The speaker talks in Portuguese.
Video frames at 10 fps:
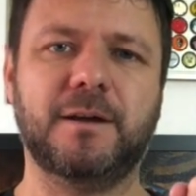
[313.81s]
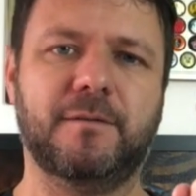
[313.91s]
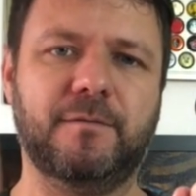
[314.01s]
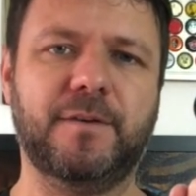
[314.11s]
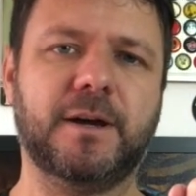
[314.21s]

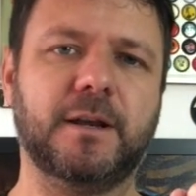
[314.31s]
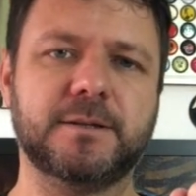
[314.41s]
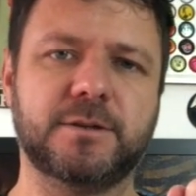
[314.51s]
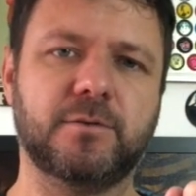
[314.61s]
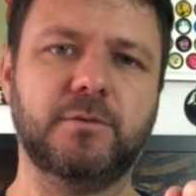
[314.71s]
Fica lá
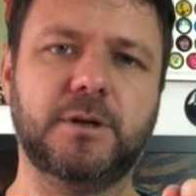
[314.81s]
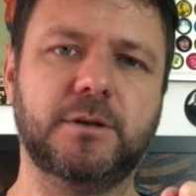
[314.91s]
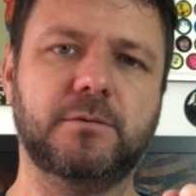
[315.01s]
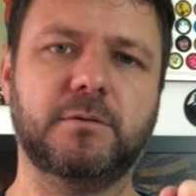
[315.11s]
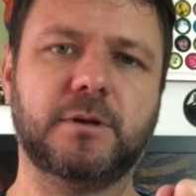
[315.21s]

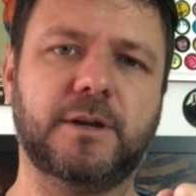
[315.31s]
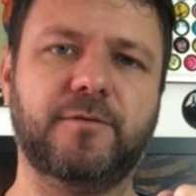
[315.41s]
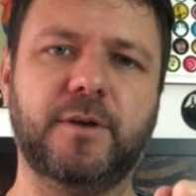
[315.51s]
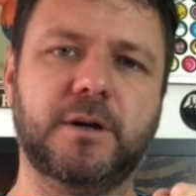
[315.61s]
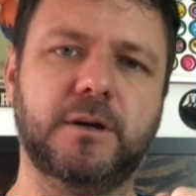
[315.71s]
circulando,
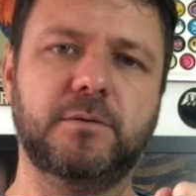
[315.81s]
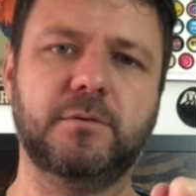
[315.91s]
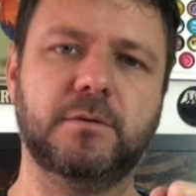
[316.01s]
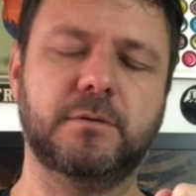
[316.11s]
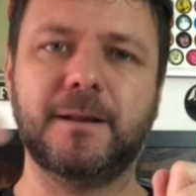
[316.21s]
clarificando,
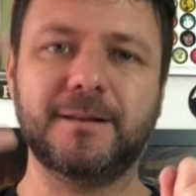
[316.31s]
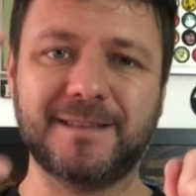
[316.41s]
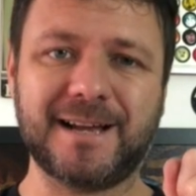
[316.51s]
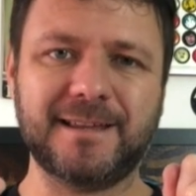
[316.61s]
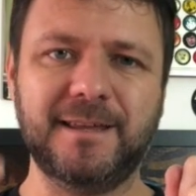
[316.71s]

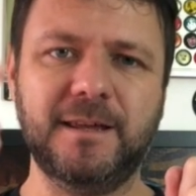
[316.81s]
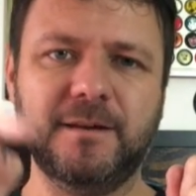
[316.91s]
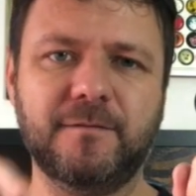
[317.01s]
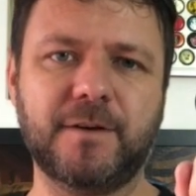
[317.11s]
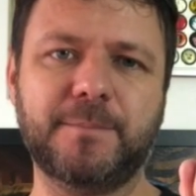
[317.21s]
Daqui
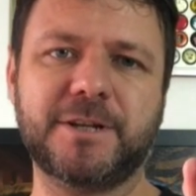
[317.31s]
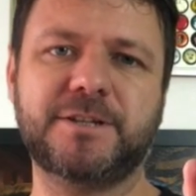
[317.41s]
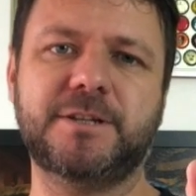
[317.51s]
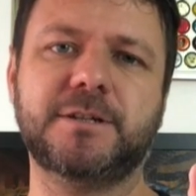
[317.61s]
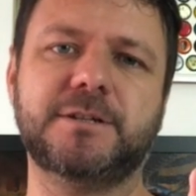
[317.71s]
vai para a
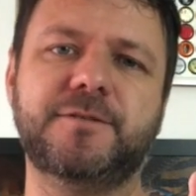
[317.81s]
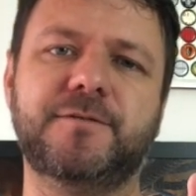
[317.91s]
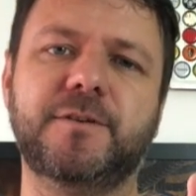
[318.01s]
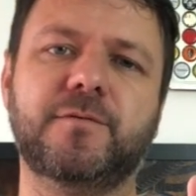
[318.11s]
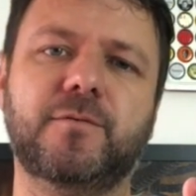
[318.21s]
tina de
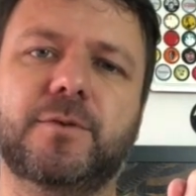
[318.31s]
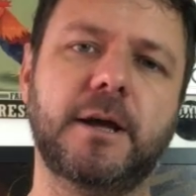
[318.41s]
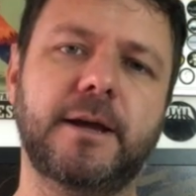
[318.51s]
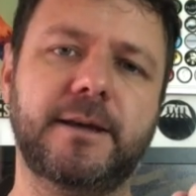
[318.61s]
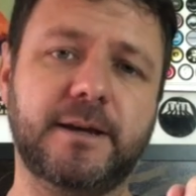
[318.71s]
fervura.
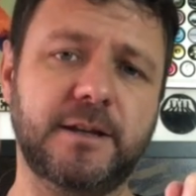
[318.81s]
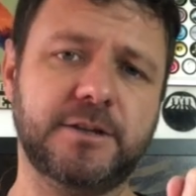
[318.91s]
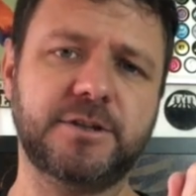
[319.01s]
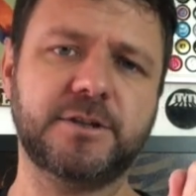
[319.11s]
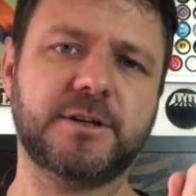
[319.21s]
E aqui na
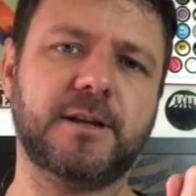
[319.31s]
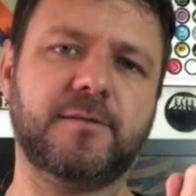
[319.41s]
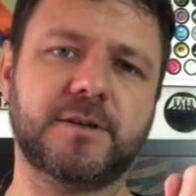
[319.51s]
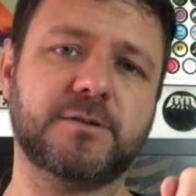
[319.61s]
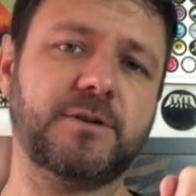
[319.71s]
tina de
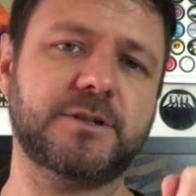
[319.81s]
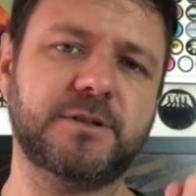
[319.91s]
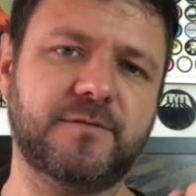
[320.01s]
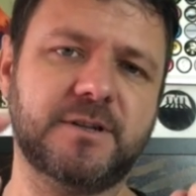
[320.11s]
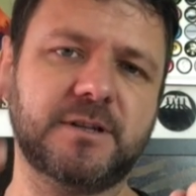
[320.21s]
clarificação que a
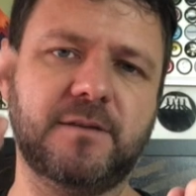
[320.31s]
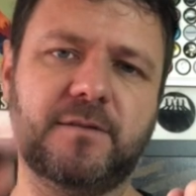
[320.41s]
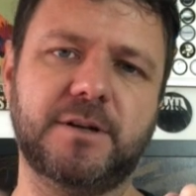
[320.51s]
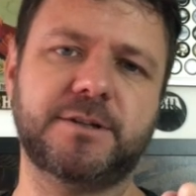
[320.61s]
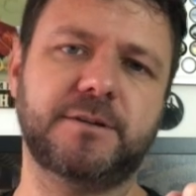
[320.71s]
gente faz a
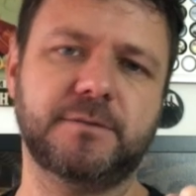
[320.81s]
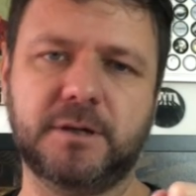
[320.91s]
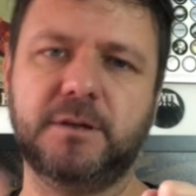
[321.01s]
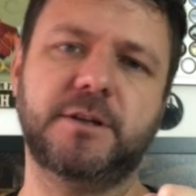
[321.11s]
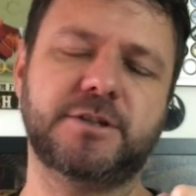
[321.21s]
lavagem,
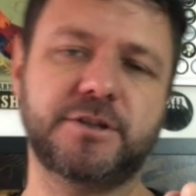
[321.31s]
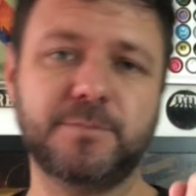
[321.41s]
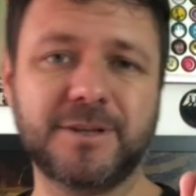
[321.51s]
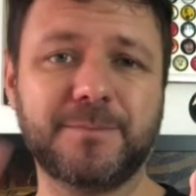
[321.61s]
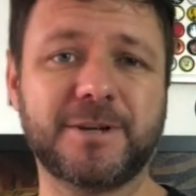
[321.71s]
tá? E a gente
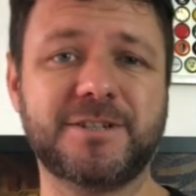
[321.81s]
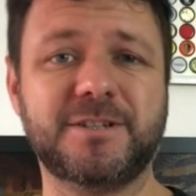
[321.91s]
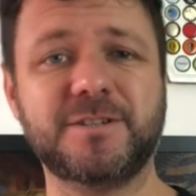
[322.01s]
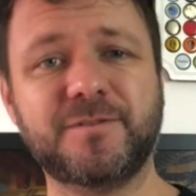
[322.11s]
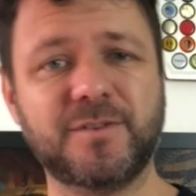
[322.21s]
manda para a
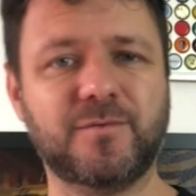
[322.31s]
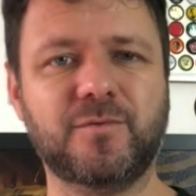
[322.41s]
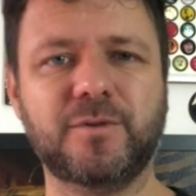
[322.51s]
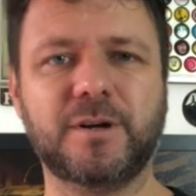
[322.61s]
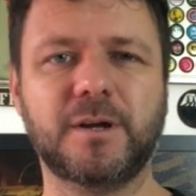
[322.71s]
tina de
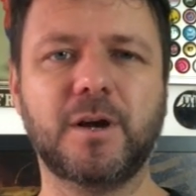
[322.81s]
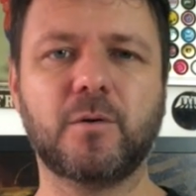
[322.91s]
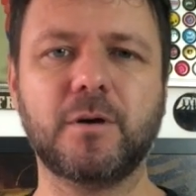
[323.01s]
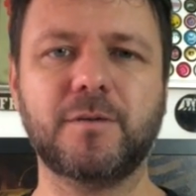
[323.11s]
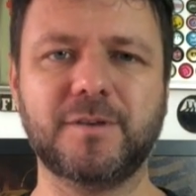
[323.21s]
fervura.
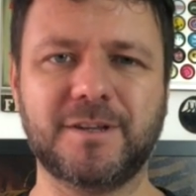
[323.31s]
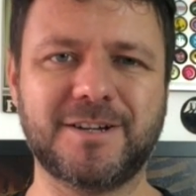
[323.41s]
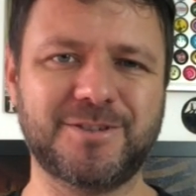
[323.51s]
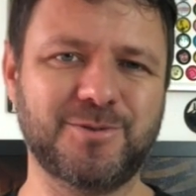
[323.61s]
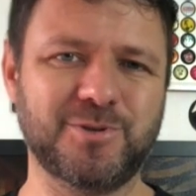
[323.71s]
Qual que é a
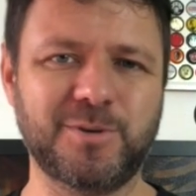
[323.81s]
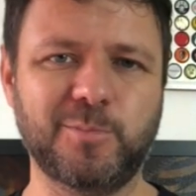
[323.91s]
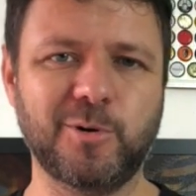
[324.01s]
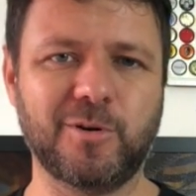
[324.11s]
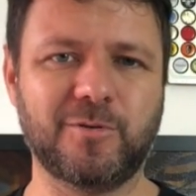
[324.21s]
vantagem do
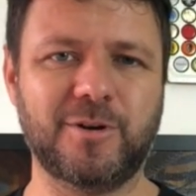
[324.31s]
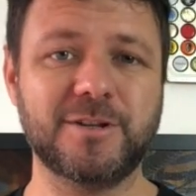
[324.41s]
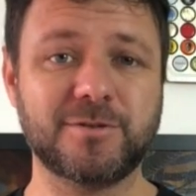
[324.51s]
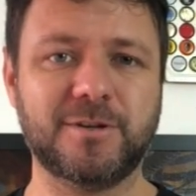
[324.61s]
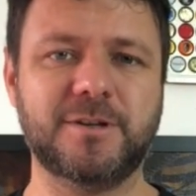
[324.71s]
tribloco? Olha
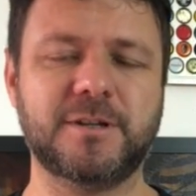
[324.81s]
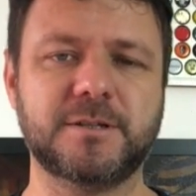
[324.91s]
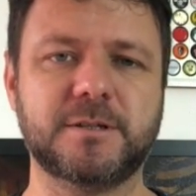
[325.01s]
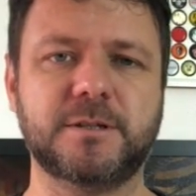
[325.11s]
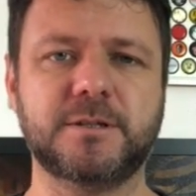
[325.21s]
só que
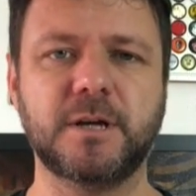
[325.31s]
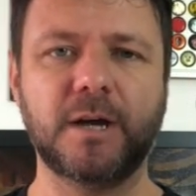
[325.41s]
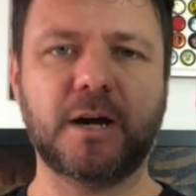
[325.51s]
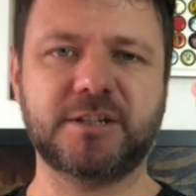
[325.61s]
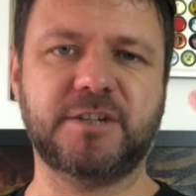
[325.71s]
interessante.
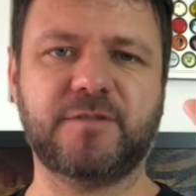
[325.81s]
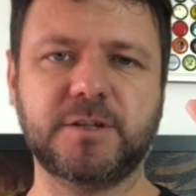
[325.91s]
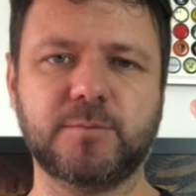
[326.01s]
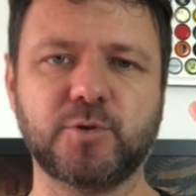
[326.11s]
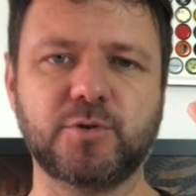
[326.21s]
A gente faz
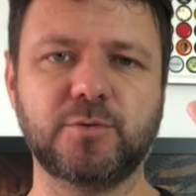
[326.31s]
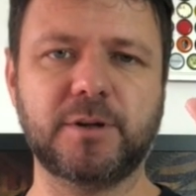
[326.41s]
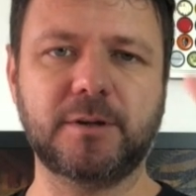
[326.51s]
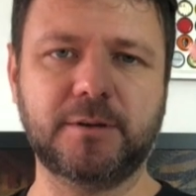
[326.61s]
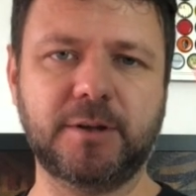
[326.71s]
a mostura,
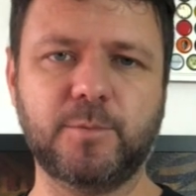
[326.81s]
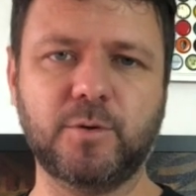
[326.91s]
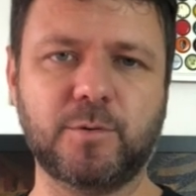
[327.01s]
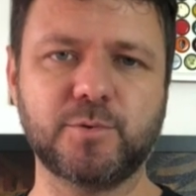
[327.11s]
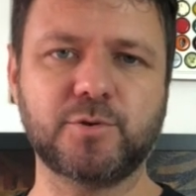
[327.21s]

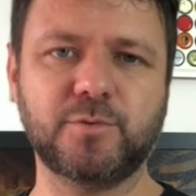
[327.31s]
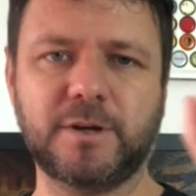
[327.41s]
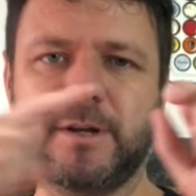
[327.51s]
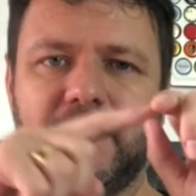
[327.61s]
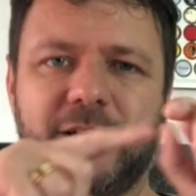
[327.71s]
terminou a mostura,
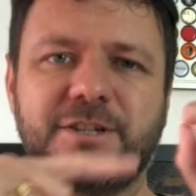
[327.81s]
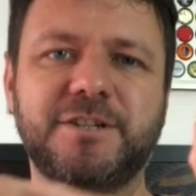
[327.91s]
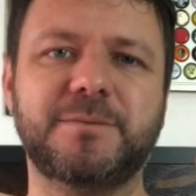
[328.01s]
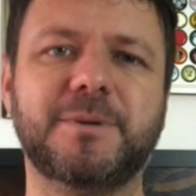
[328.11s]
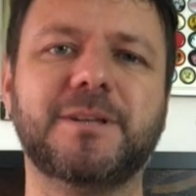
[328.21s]
a
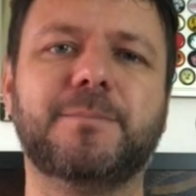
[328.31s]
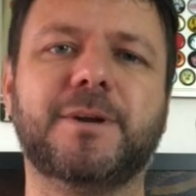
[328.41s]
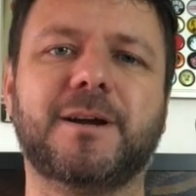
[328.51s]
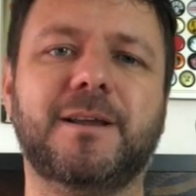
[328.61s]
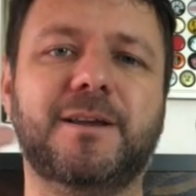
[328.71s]
gente manda
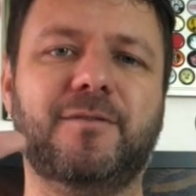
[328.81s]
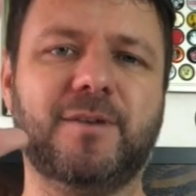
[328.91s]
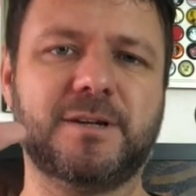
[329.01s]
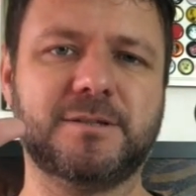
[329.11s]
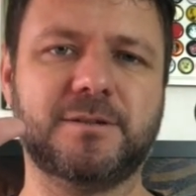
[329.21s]
para
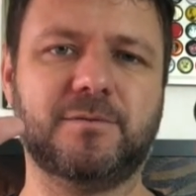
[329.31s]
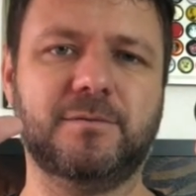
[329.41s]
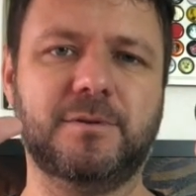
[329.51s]
clarificação.